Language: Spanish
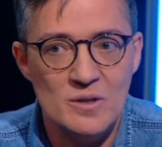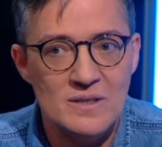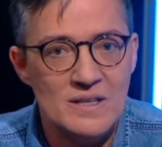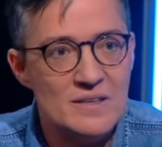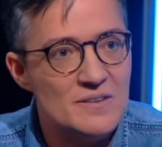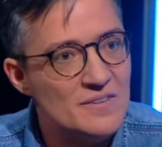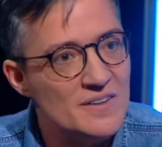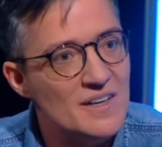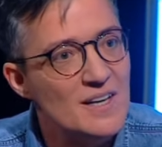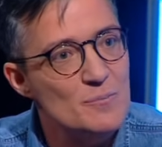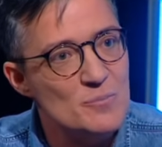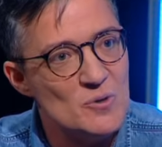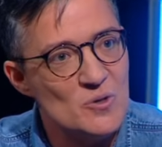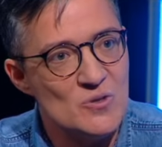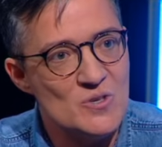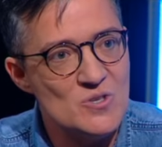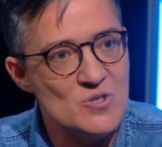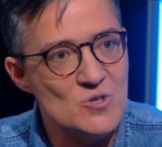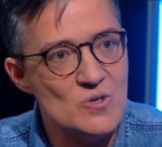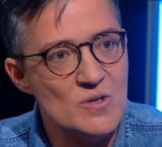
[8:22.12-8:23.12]
inicié el
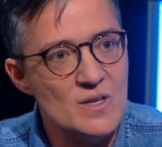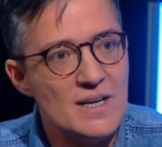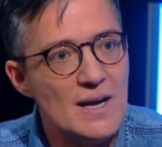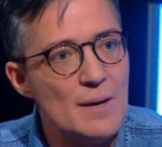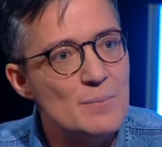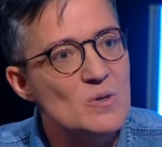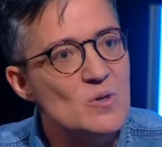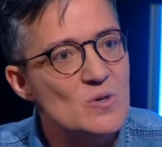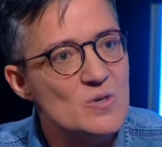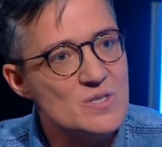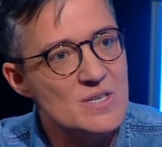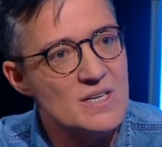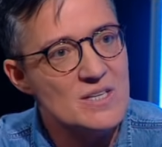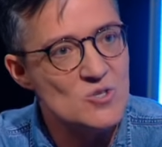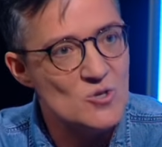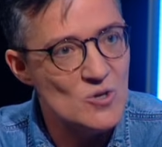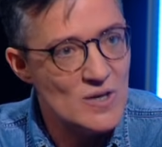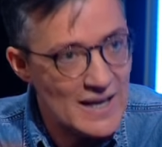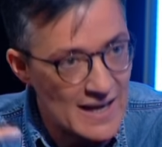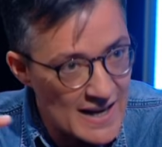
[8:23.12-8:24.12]
proceso de cambio de
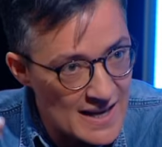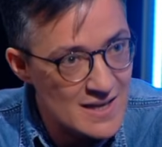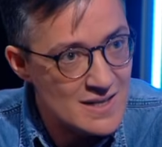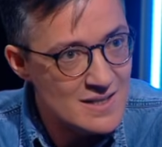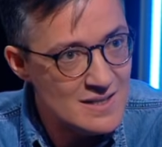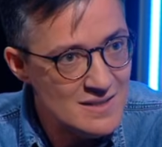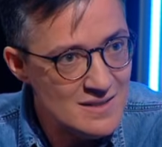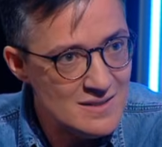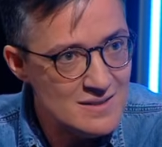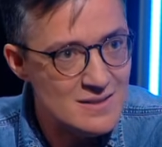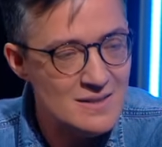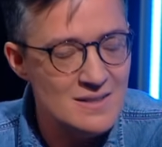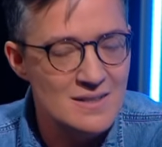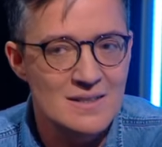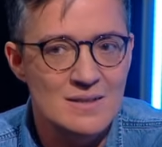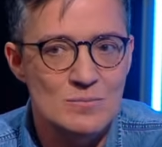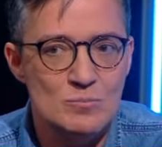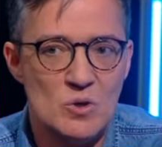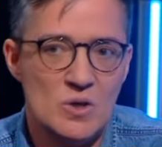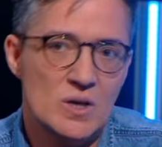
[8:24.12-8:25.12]
sexo legal,
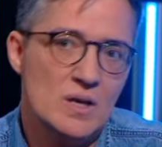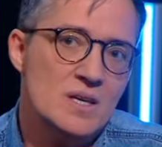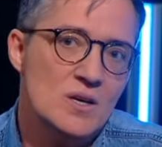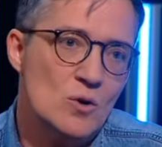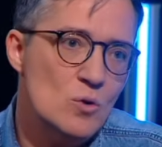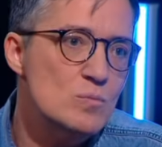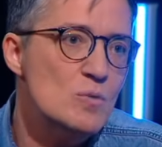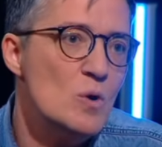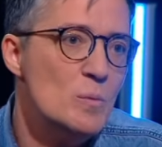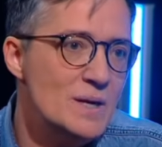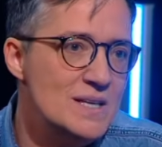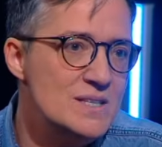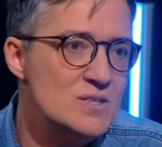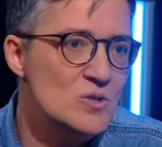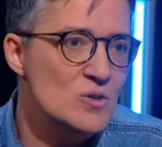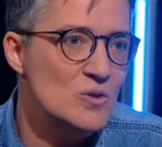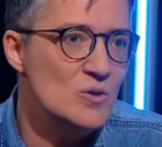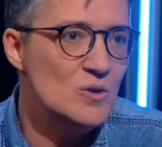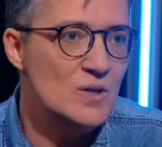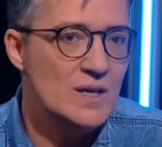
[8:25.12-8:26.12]
porque llegó un
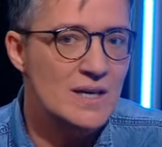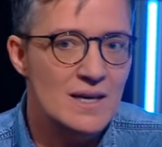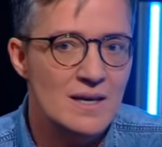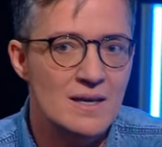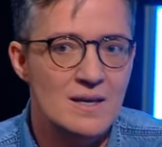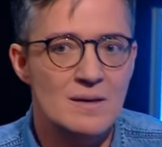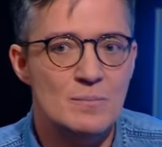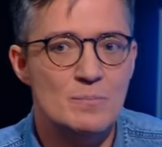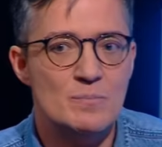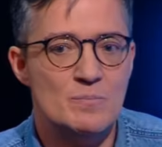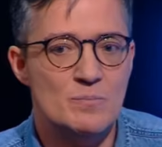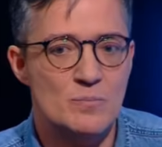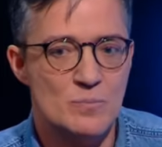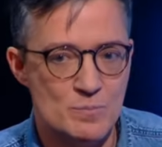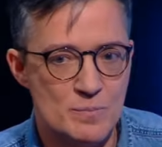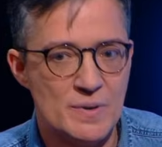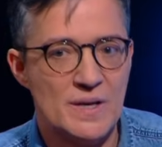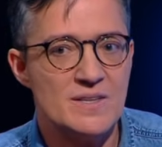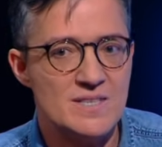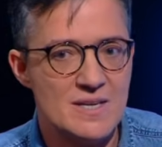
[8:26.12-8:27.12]
momento que
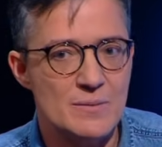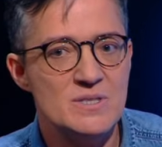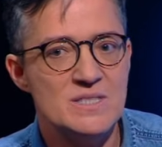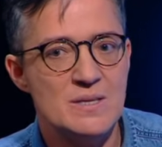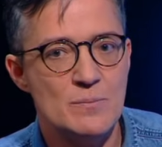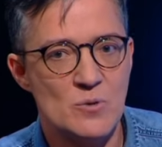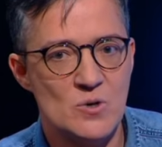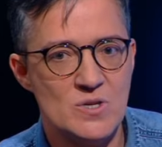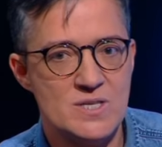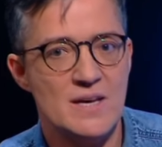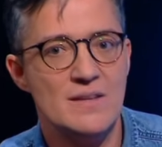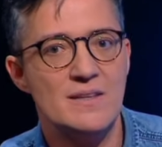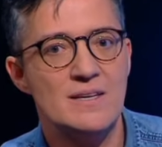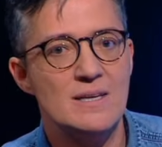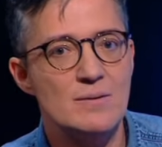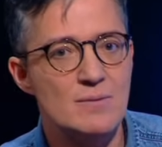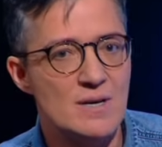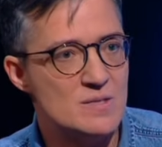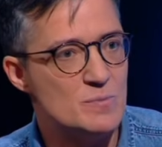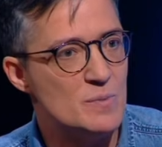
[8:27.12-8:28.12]
precisamente por esa
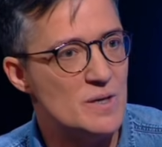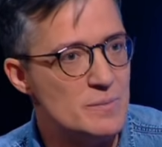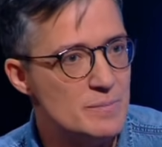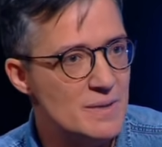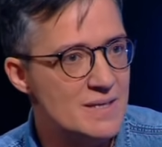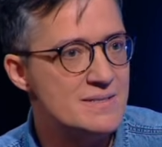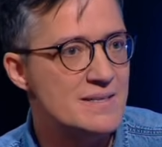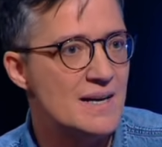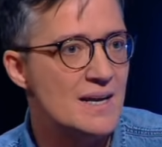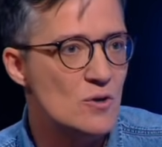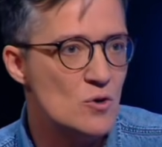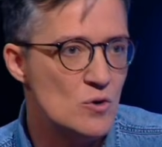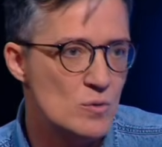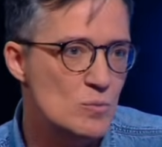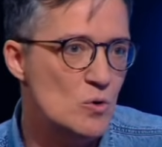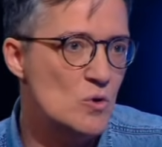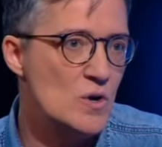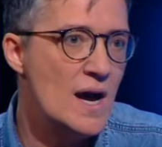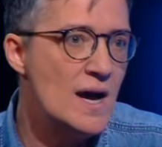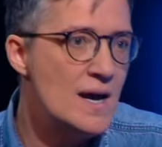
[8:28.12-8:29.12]
deriva experimental
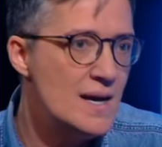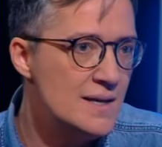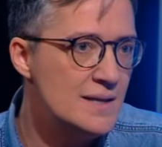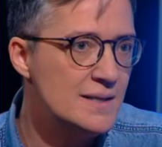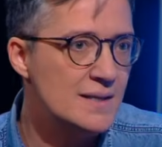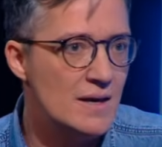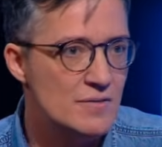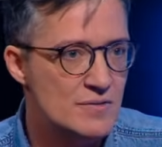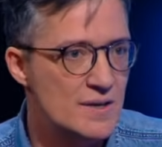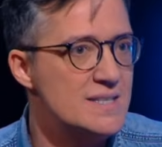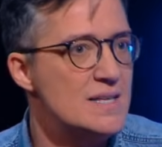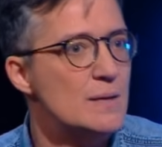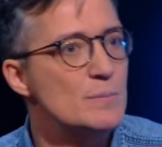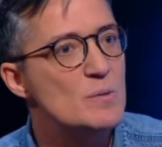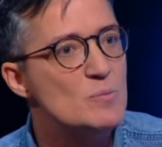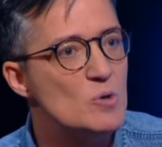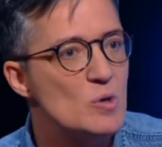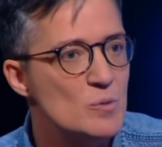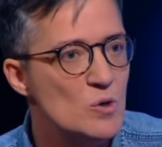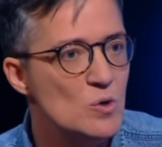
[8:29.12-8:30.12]
hormonal que afecta a
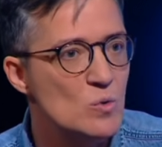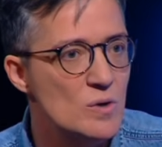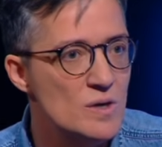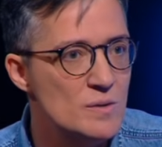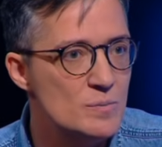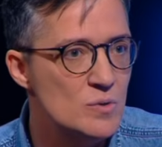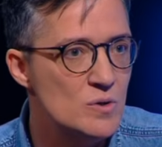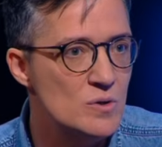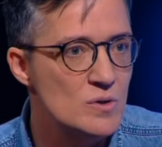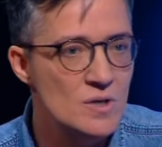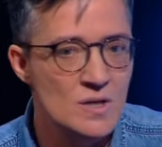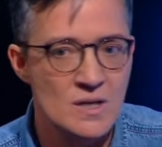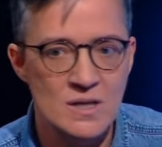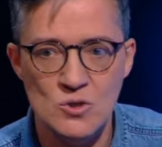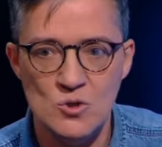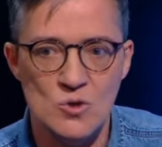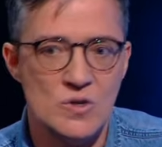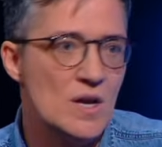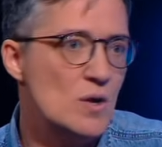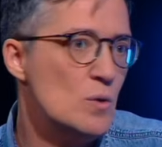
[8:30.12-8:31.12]
mi propio cuerpo.
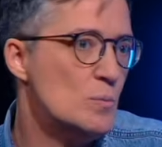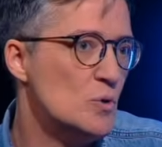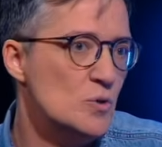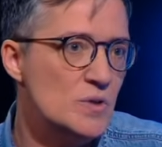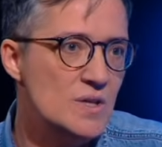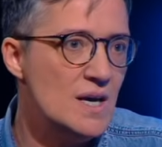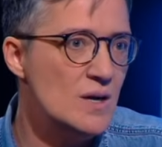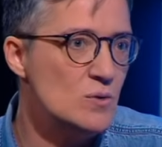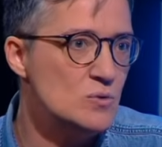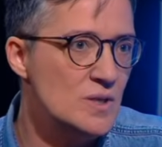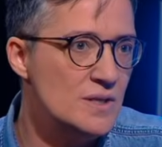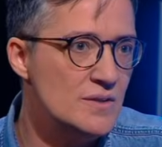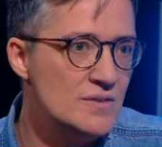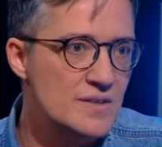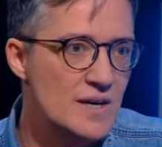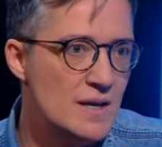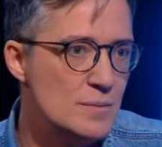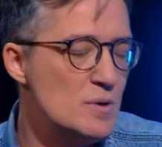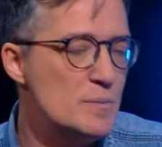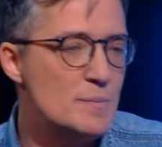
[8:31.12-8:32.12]
Yo ya no podía
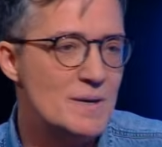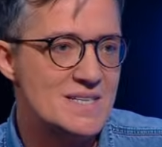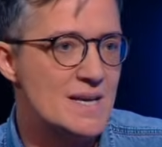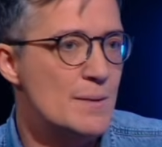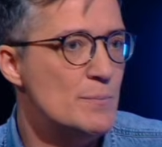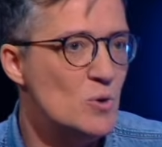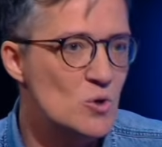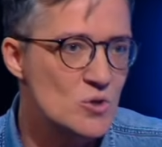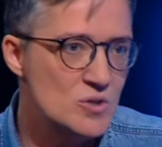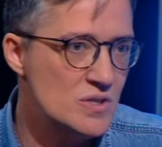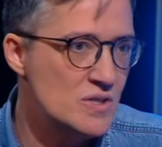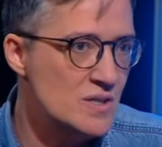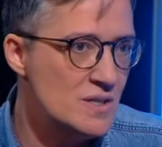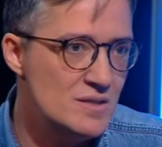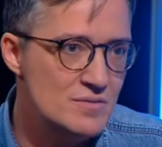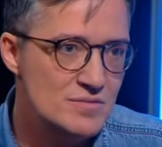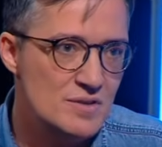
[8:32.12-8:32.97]
utilizar mi pasaporte